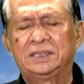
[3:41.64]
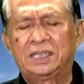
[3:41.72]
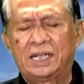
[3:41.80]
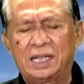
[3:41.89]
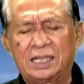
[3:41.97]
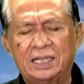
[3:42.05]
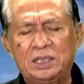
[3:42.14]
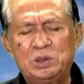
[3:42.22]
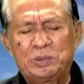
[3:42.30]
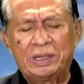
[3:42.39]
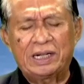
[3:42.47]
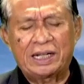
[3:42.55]
tengah
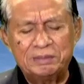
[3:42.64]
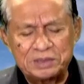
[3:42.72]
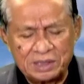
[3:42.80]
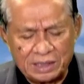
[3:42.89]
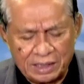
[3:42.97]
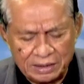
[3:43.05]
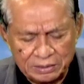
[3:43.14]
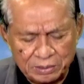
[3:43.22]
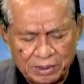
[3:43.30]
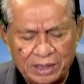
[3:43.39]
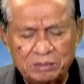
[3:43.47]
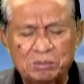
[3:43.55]
kehidupan kami sekarang
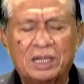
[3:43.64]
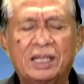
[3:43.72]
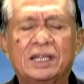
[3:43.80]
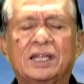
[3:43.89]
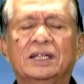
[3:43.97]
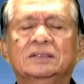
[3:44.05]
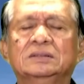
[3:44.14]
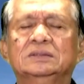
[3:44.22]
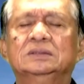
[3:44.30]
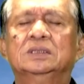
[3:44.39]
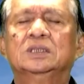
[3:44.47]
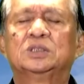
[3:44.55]
Tuhan bagaikan
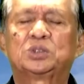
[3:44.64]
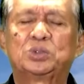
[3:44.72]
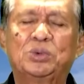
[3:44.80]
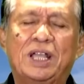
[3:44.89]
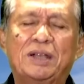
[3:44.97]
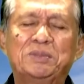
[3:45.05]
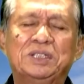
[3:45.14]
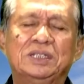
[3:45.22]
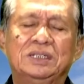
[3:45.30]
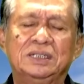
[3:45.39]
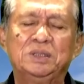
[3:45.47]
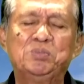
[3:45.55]
tsunami
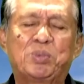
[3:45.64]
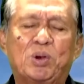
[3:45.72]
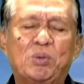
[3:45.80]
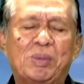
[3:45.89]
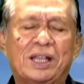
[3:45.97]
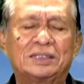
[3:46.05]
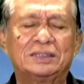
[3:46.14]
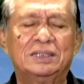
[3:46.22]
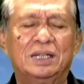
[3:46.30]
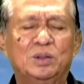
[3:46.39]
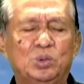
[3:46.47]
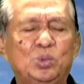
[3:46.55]
informasi
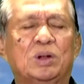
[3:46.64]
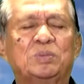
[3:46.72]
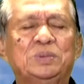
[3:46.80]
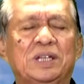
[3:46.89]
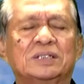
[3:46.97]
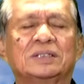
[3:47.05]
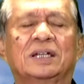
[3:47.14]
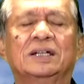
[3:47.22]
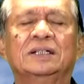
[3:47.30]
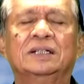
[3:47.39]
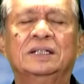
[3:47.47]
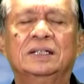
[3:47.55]
yang luar biasa
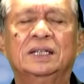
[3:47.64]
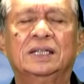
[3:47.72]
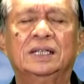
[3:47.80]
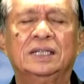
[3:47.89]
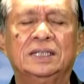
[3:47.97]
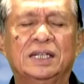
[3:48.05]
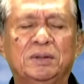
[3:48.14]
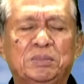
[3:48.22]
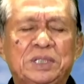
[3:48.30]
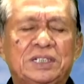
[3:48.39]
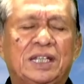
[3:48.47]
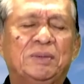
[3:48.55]
yang
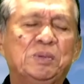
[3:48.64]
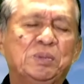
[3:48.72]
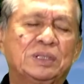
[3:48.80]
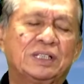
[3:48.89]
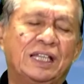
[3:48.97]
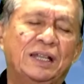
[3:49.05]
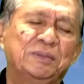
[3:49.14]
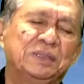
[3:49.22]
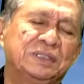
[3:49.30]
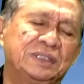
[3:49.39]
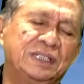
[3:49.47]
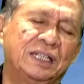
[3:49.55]
bisa membuat kami
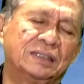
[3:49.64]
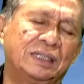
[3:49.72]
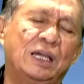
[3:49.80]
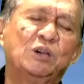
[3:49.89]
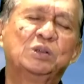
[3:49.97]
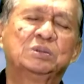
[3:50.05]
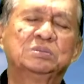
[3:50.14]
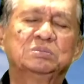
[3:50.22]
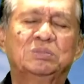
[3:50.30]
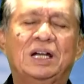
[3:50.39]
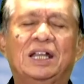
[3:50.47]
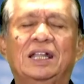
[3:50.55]
tidak tahu
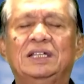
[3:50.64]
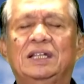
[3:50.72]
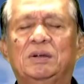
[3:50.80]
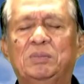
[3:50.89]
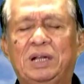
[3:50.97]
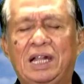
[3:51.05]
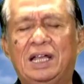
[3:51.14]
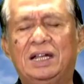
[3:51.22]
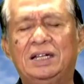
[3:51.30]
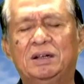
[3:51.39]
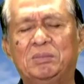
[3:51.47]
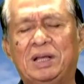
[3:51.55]
mana yang benar
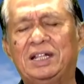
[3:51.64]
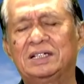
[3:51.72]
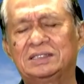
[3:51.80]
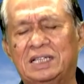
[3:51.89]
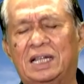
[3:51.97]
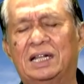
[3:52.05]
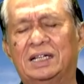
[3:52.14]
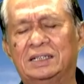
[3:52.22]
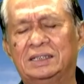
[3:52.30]
dan mana yang salah.